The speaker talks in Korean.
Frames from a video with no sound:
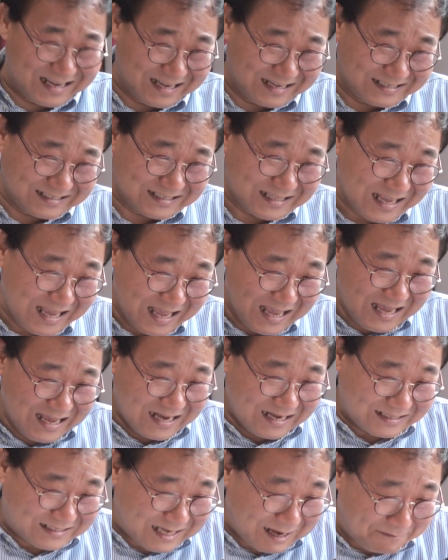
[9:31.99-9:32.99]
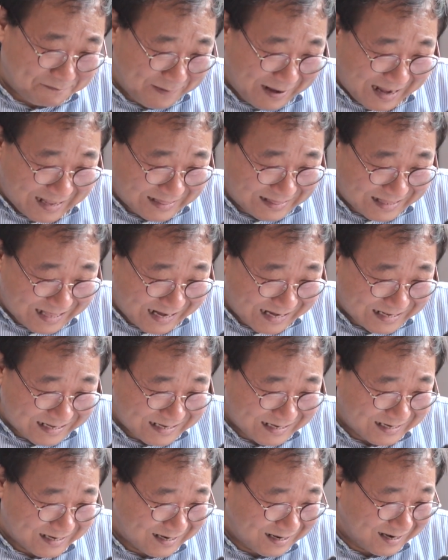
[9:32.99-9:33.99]
그래, 어차피 안
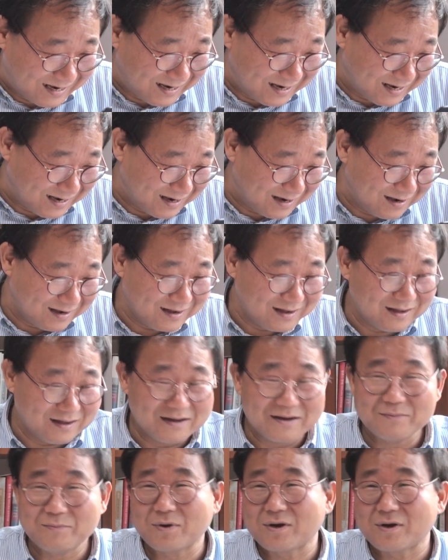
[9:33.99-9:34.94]
될 거.